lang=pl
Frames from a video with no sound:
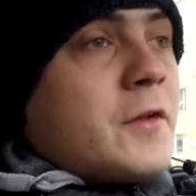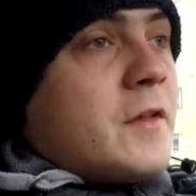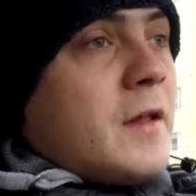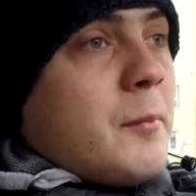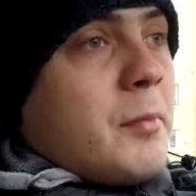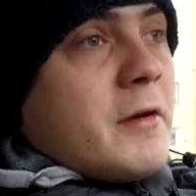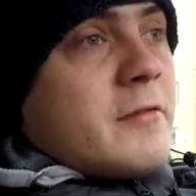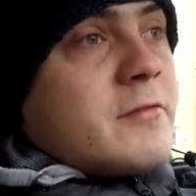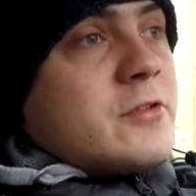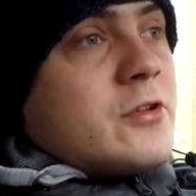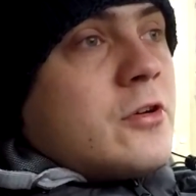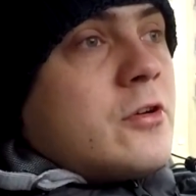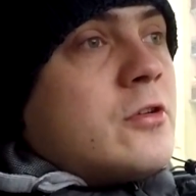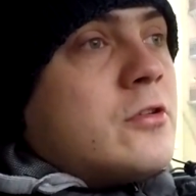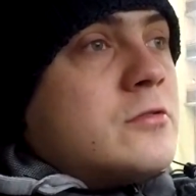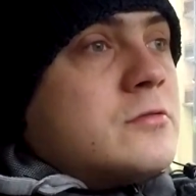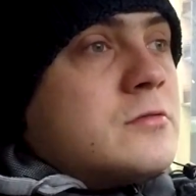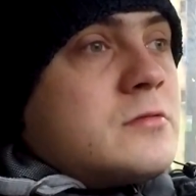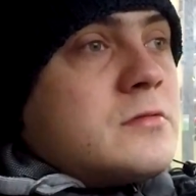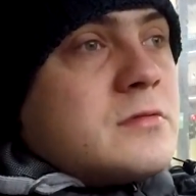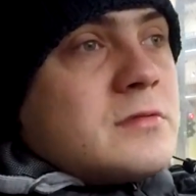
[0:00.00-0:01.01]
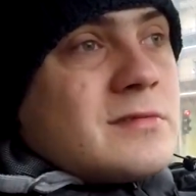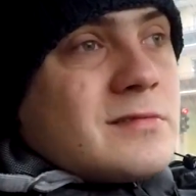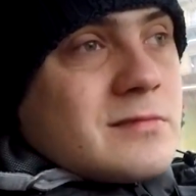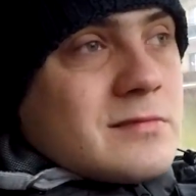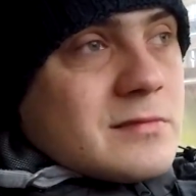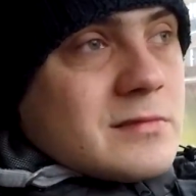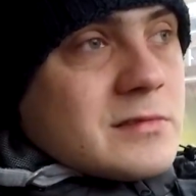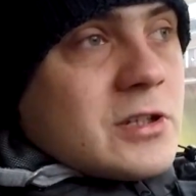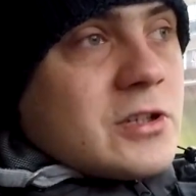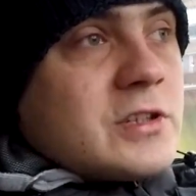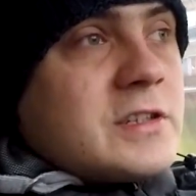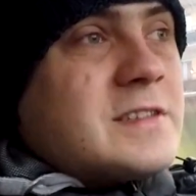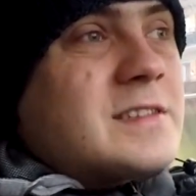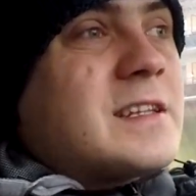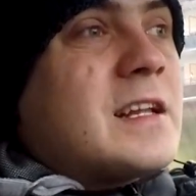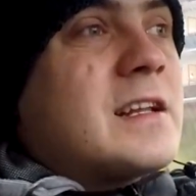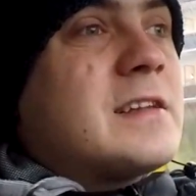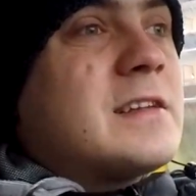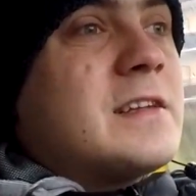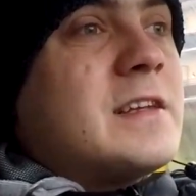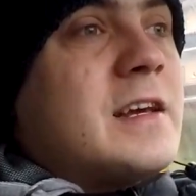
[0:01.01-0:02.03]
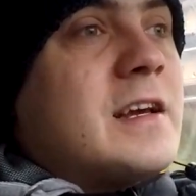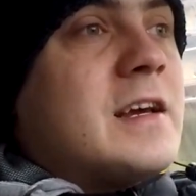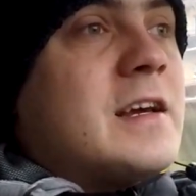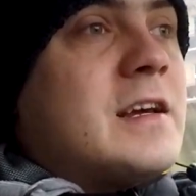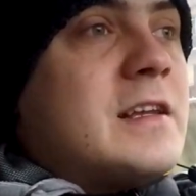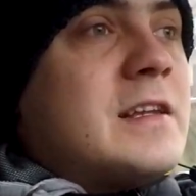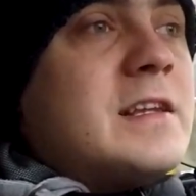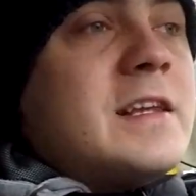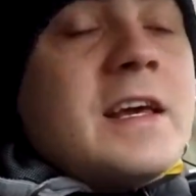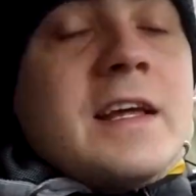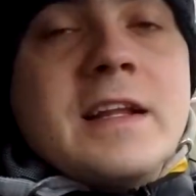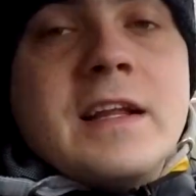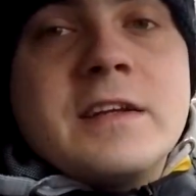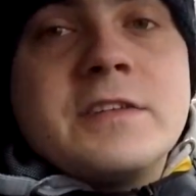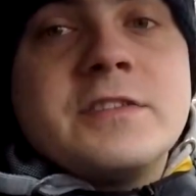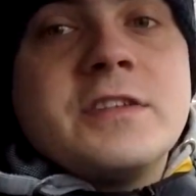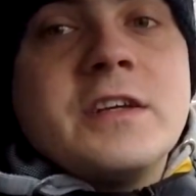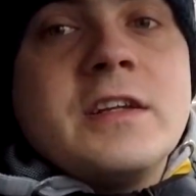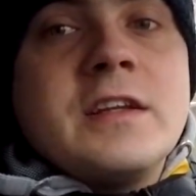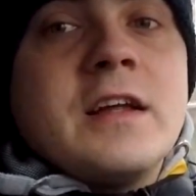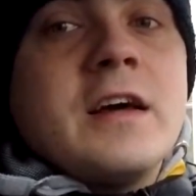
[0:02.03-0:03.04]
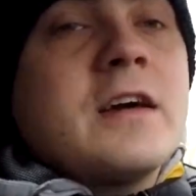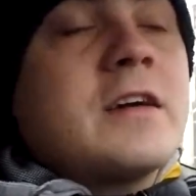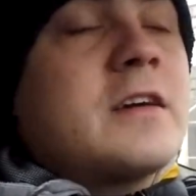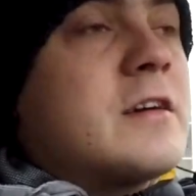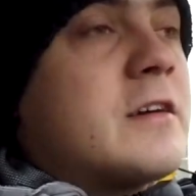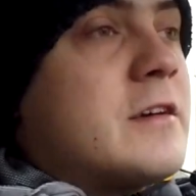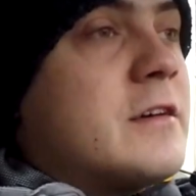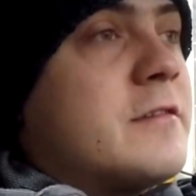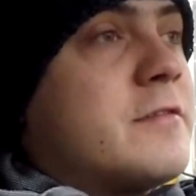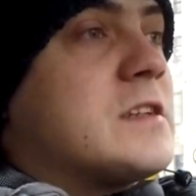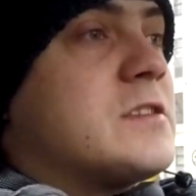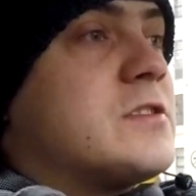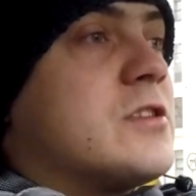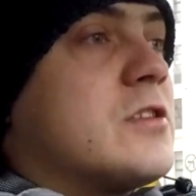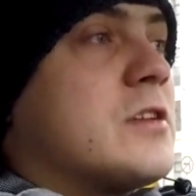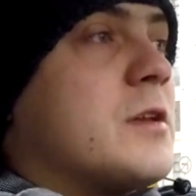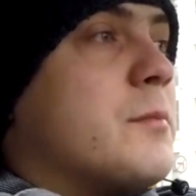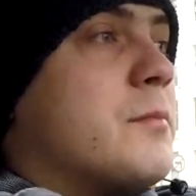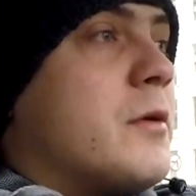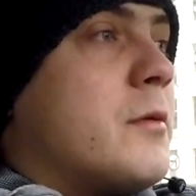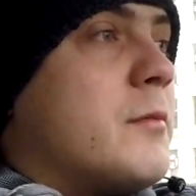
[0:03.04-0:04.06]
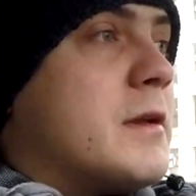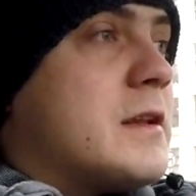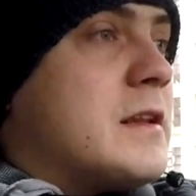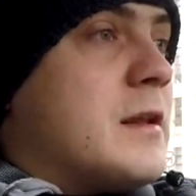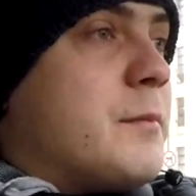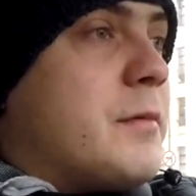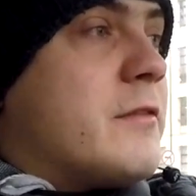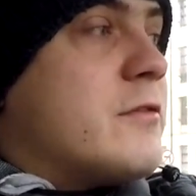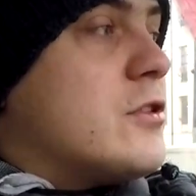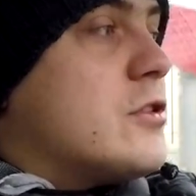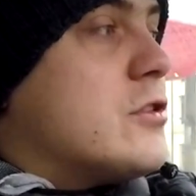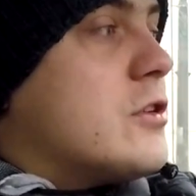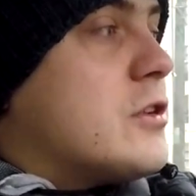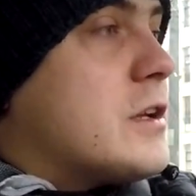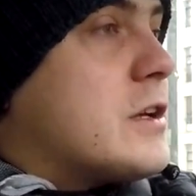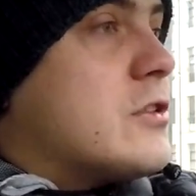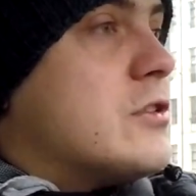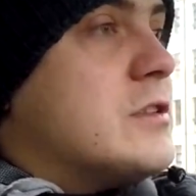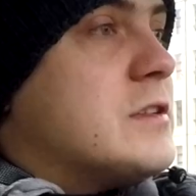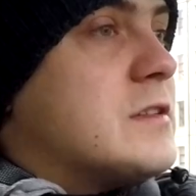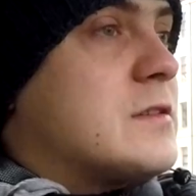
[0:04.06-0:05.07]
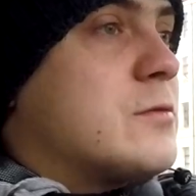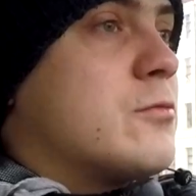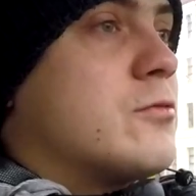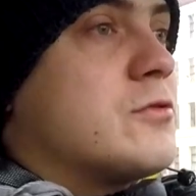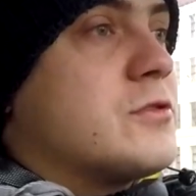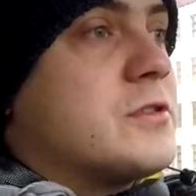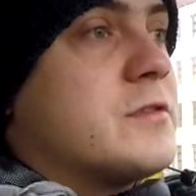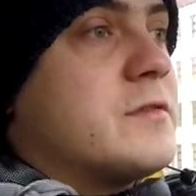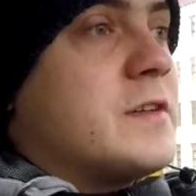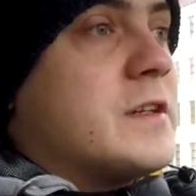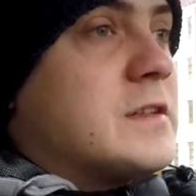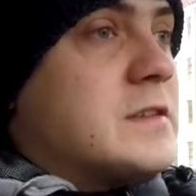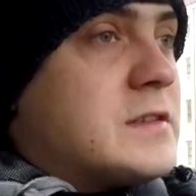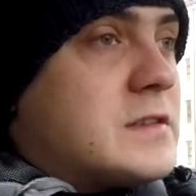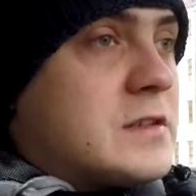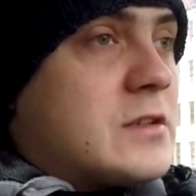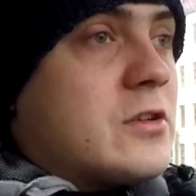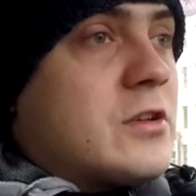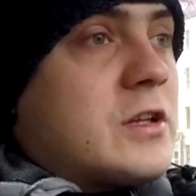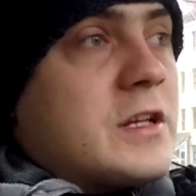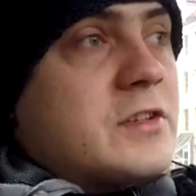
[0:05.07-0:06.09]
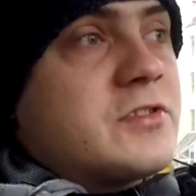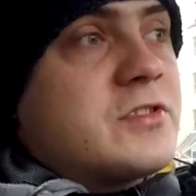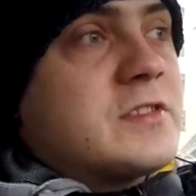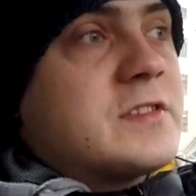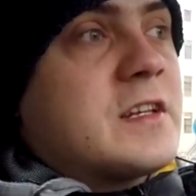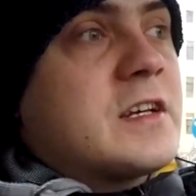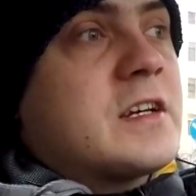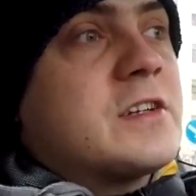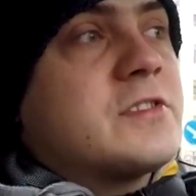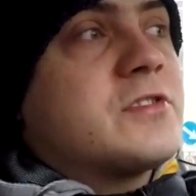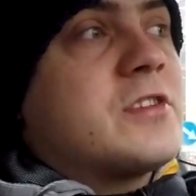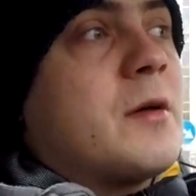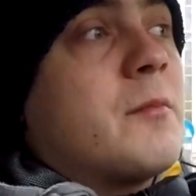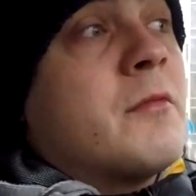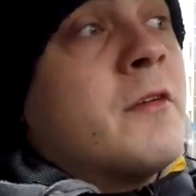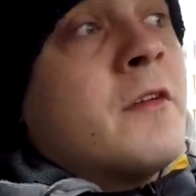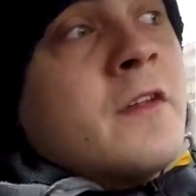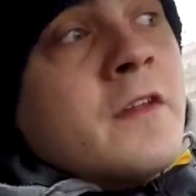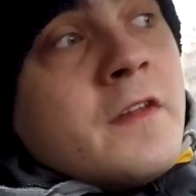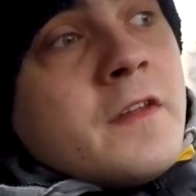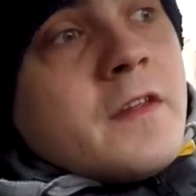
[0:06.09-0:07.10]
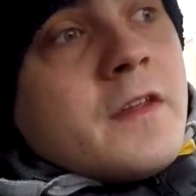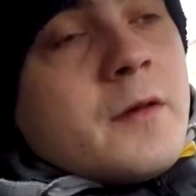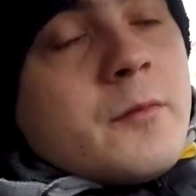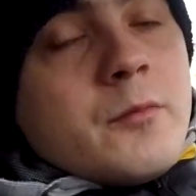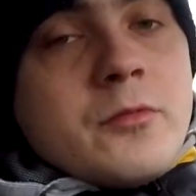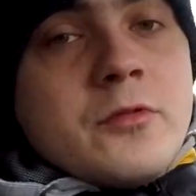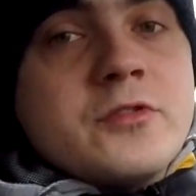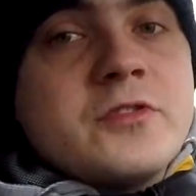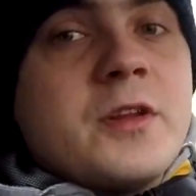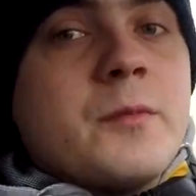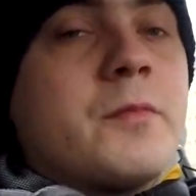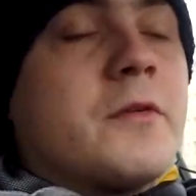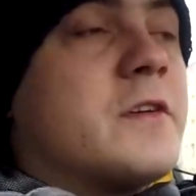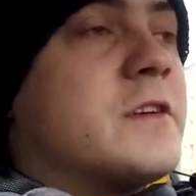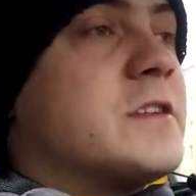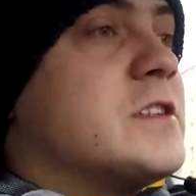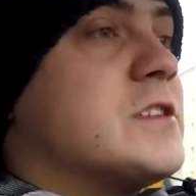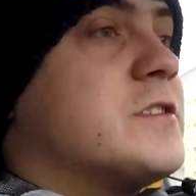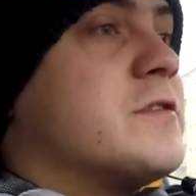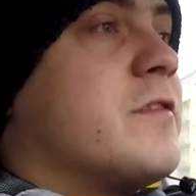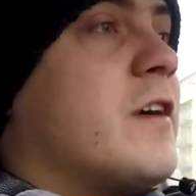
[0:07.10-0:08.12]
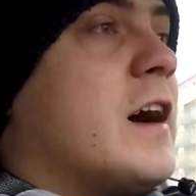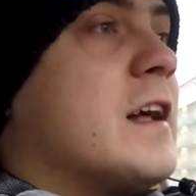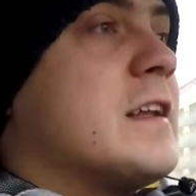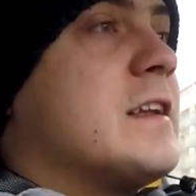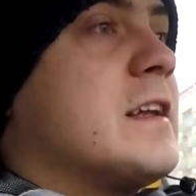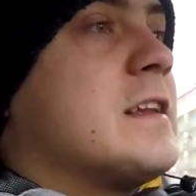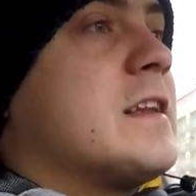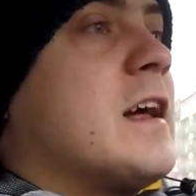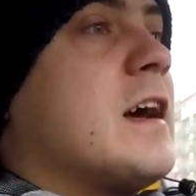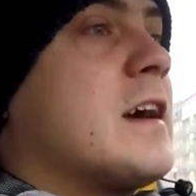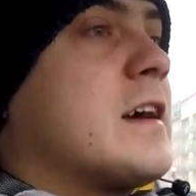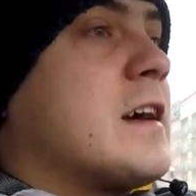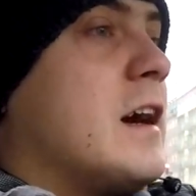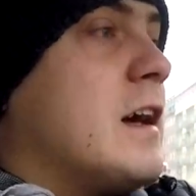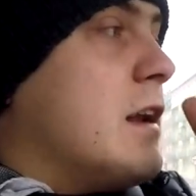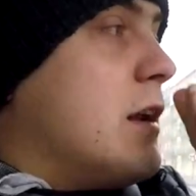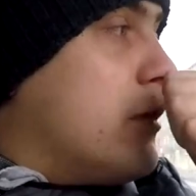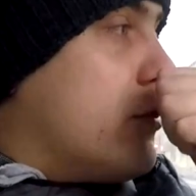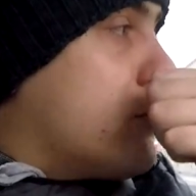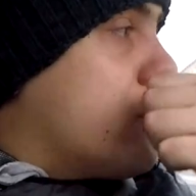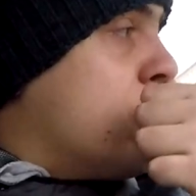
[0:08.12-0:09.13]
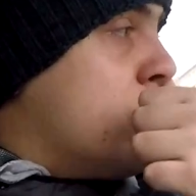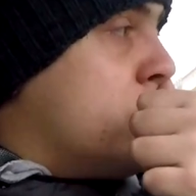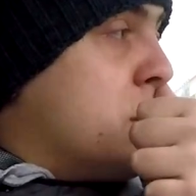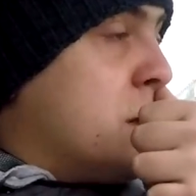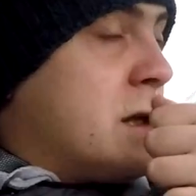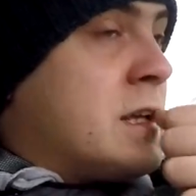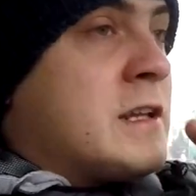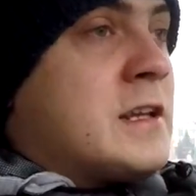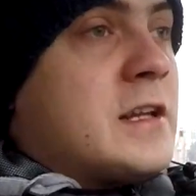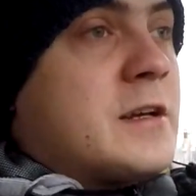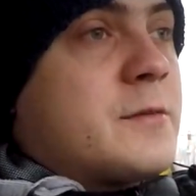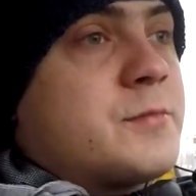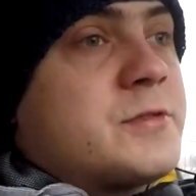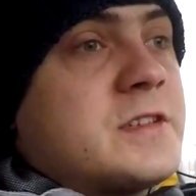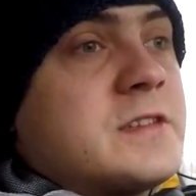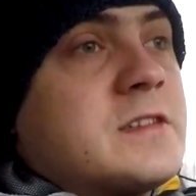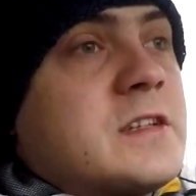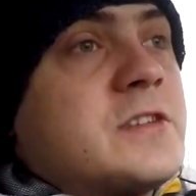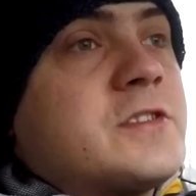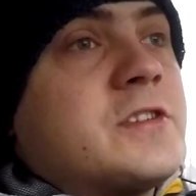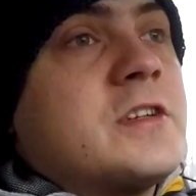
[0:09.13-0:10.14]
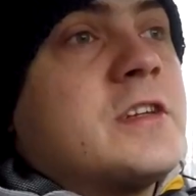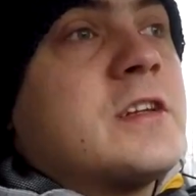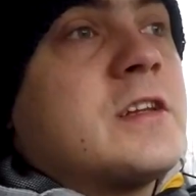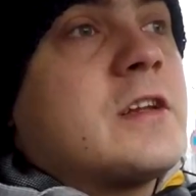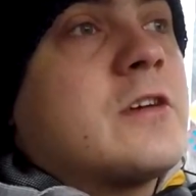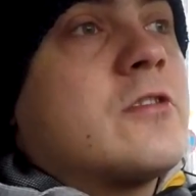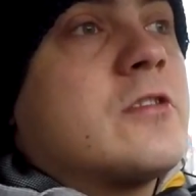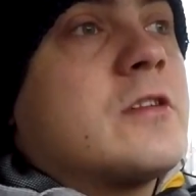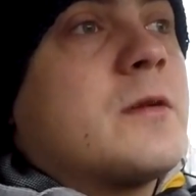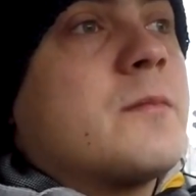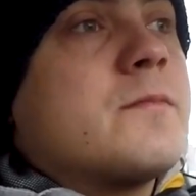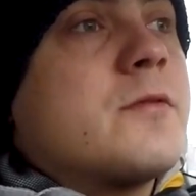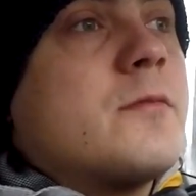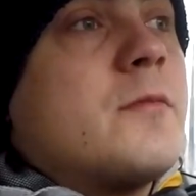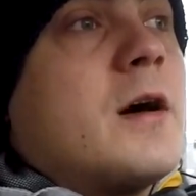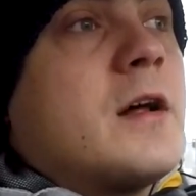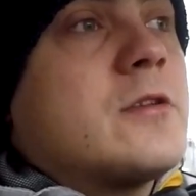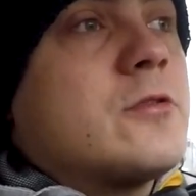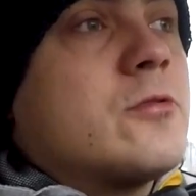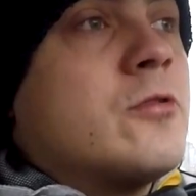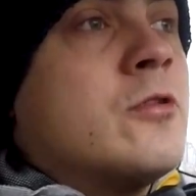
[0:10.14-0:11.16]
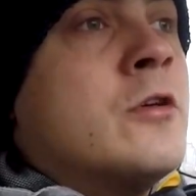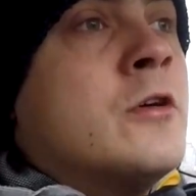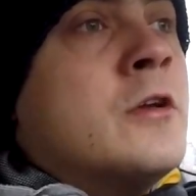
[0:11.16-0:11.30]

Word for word: na pewno, mm, no niestety nie, nie da się, tak, e, no tempomat na pewno do tego nie służy, więc to też jest jakaś tam, można powiedzieć, wada, tak, ale ogólne jednak przeznaczenie tego tempomatu